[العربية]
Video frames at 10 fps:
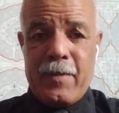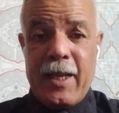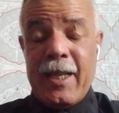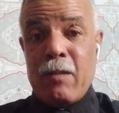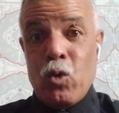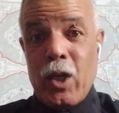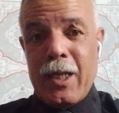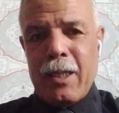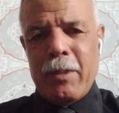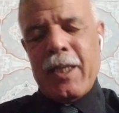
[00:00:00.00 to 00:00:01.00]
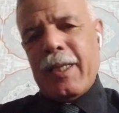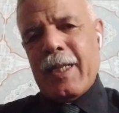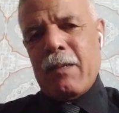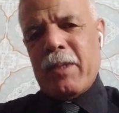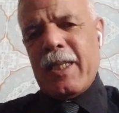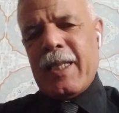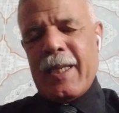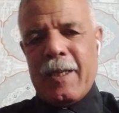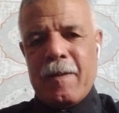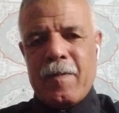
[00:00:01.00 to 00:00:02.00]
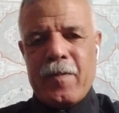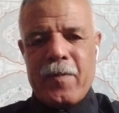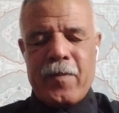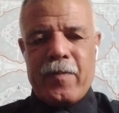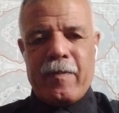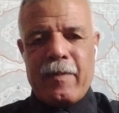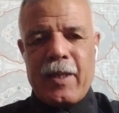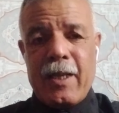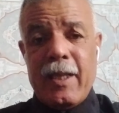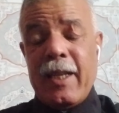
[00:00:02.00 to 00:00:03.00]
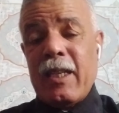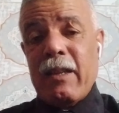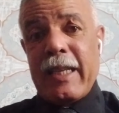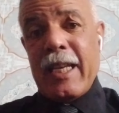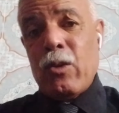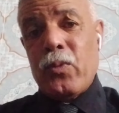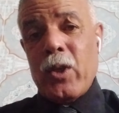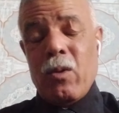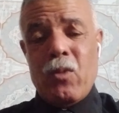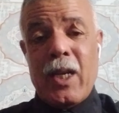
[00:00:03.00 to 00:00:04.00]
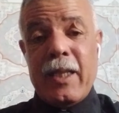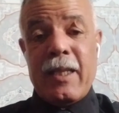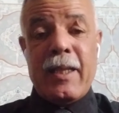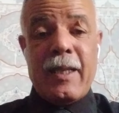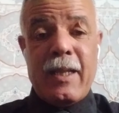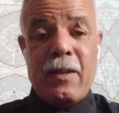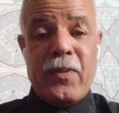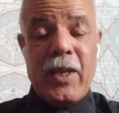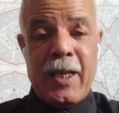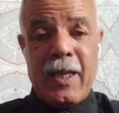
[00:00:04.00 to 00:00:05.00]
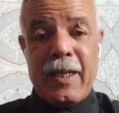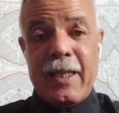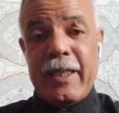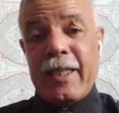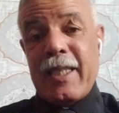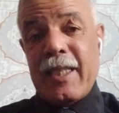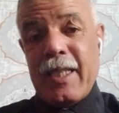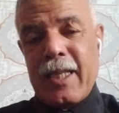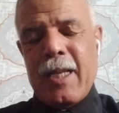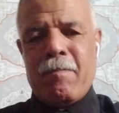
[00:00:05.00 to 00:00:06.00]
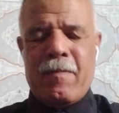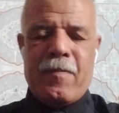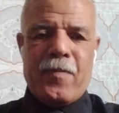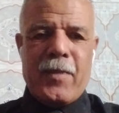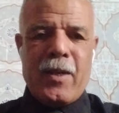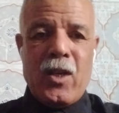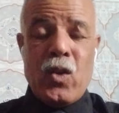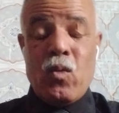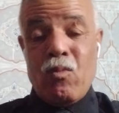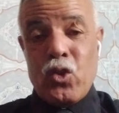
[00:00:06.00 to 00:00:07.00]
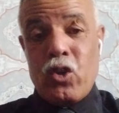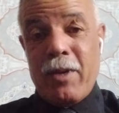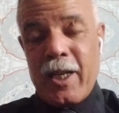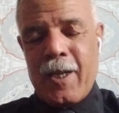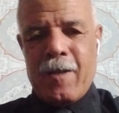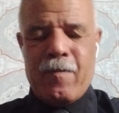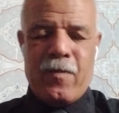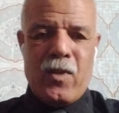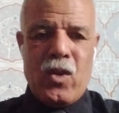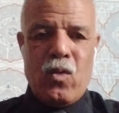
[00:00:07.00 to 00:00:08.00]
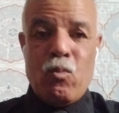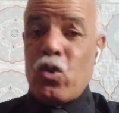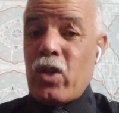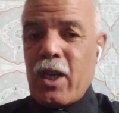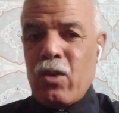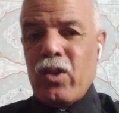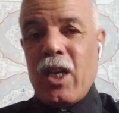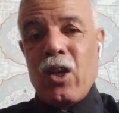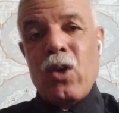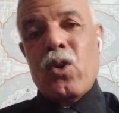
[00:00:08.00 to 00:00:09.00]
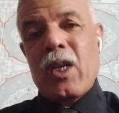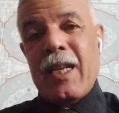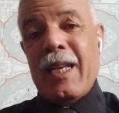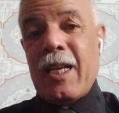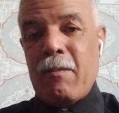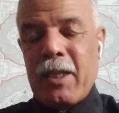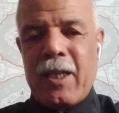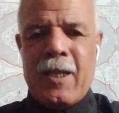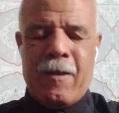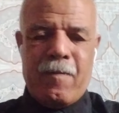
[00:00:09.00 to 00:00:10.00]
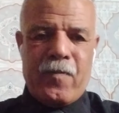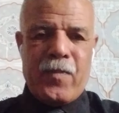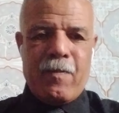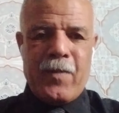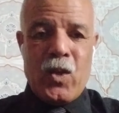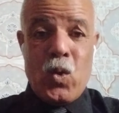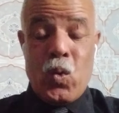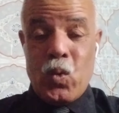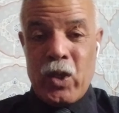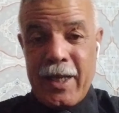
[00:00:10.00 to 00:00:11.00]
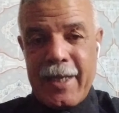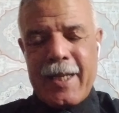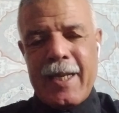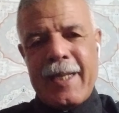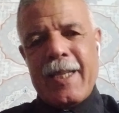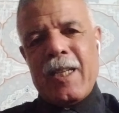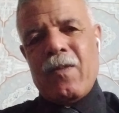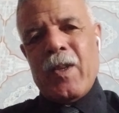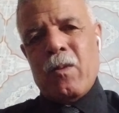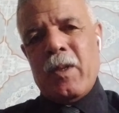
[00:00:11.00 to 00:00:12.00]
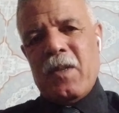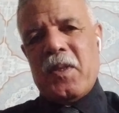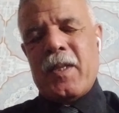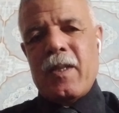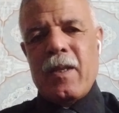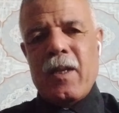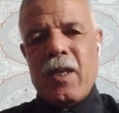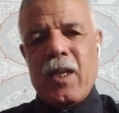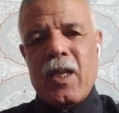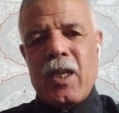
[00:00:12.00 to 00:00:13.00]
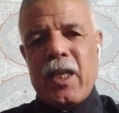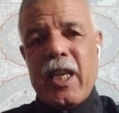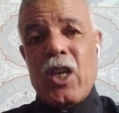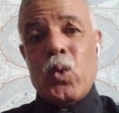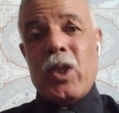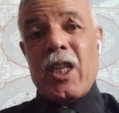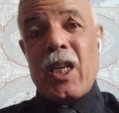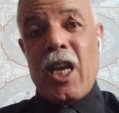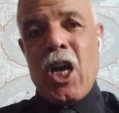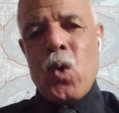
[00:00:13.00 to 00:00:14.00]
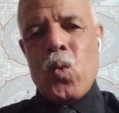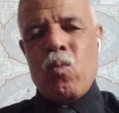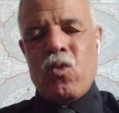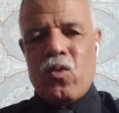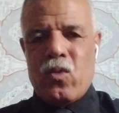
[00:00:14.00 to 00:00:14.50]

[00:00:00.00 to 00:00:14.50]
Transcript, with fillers: على المعلمين ديال الابتدائي لان كانوا فيهم واحد الفئه اللي تستسلم مجبرة مكره أخوك لا بطل والناس اللي كانت فيهم النفس كانوا تيقاوموا